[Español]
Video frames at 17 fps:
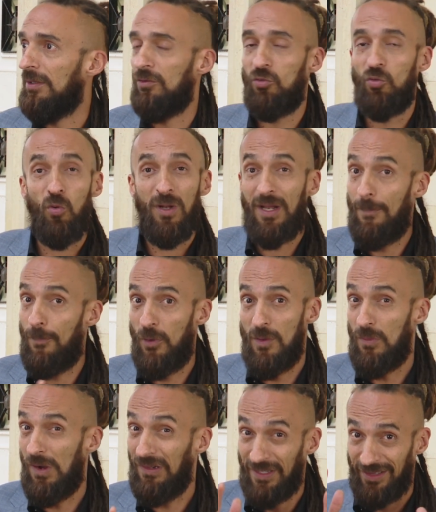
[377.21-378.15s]
Nunca
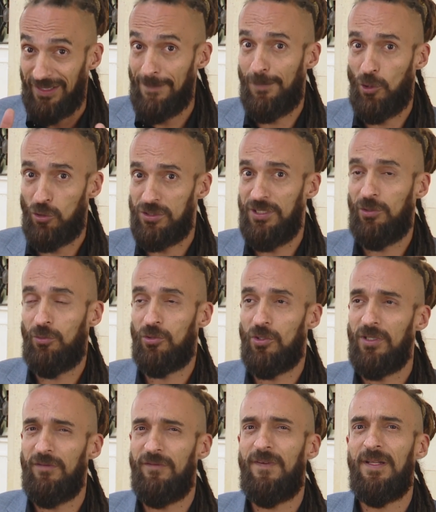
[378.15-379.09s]
podemos hablar de
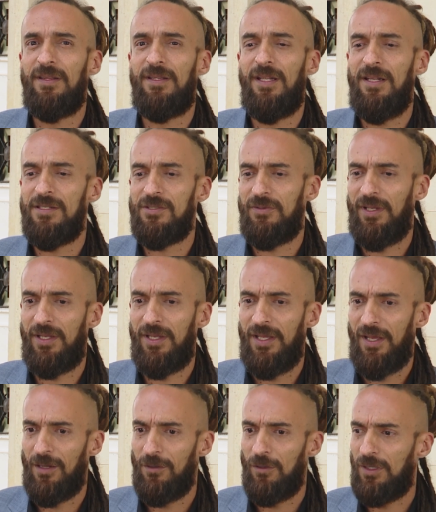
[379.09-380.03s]
prostitución infantil y esto hay que
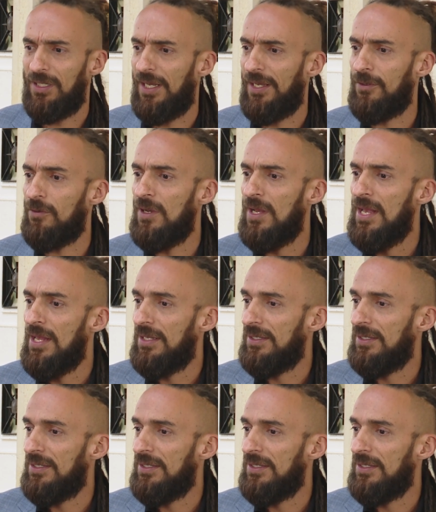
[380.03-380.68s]
dejarlo claro,